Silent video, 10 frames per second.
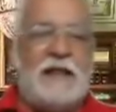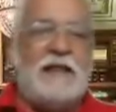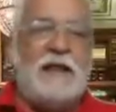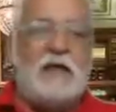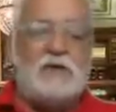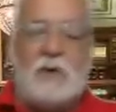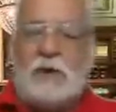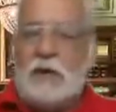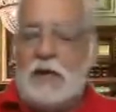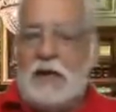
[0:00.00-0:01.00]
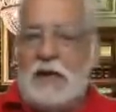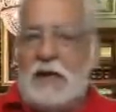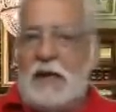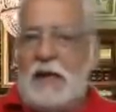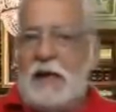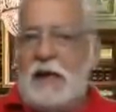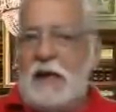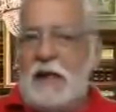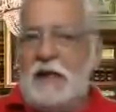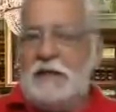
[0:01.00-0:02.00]
de Derecho
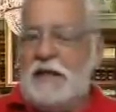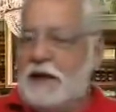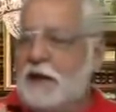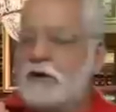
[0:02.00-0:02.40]
de que